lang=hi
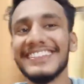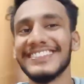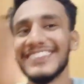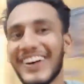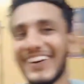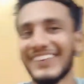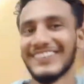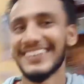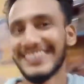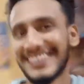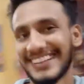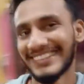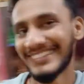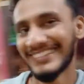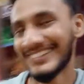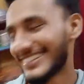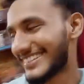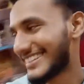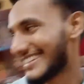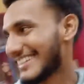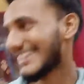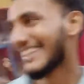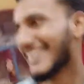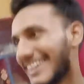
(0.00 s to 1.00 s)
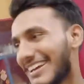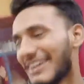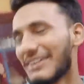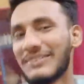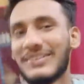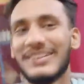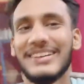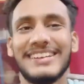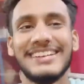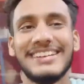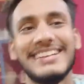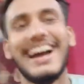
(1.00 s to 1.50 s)
नौ बजे उठती है
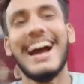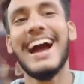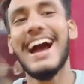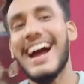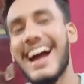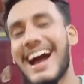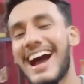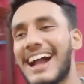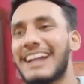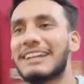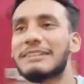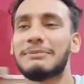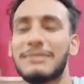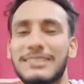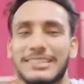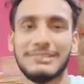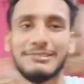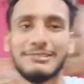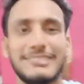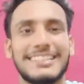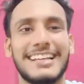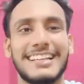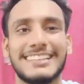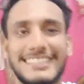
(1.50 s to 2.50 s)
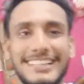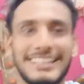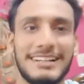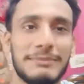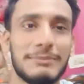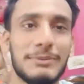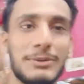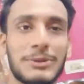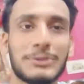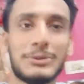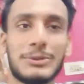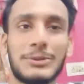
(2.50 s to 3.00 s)
अभी ना आठ बजे उठ जाते हैं
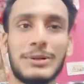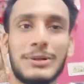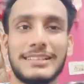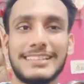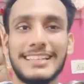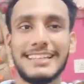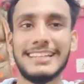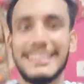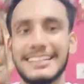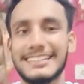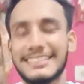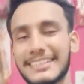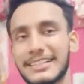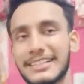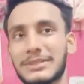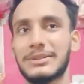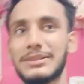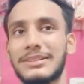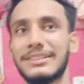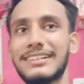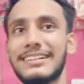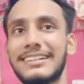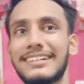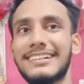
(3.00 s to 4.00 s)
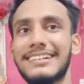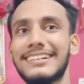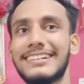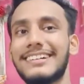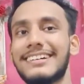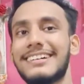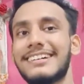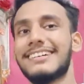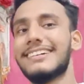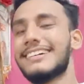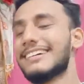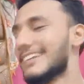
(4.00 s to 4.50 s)
हम लोग थोड़ा सा
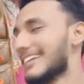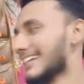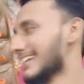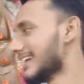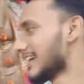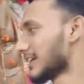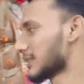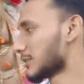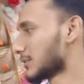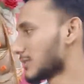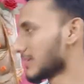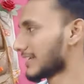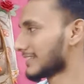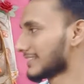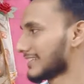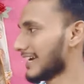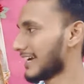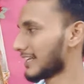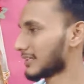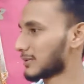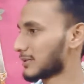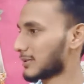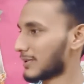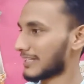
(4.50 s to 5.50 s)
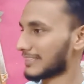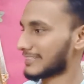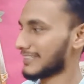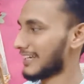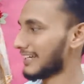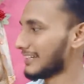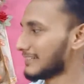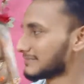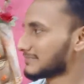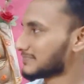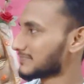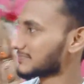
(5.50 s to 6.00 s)
लेट लेट हो जाता है थोड़ा सा
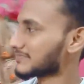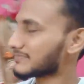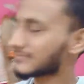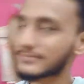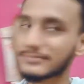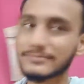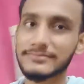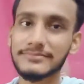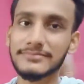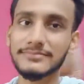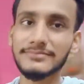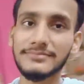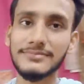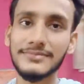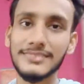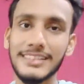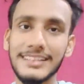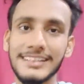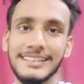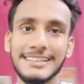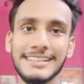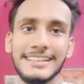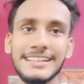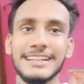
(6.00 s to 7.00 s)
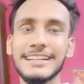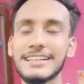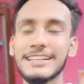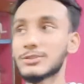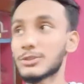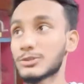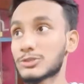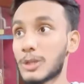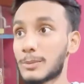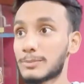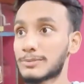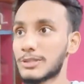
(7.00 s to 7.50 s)
ठीक है
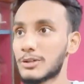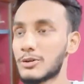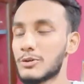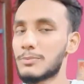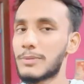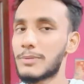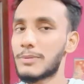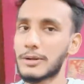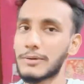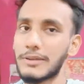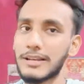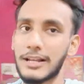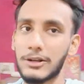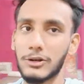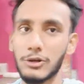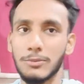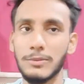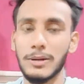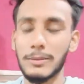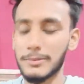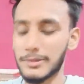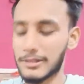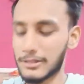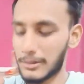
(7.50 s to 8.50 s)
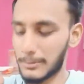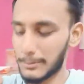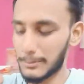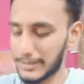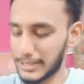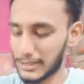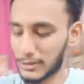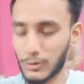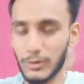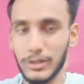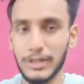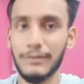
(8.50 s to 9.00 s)
तो सबसे ऊपर वाला रूम अभी
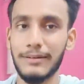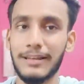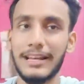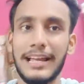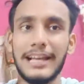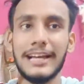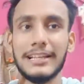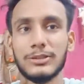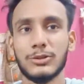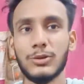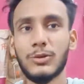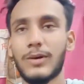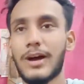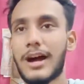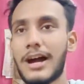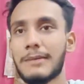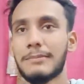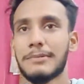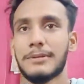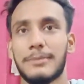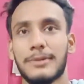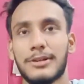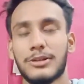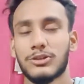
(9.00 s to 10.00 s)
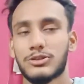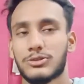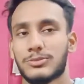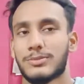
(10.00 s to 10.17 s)
कंप्लीट होने वाला है तो वहाँ भी वीडियोस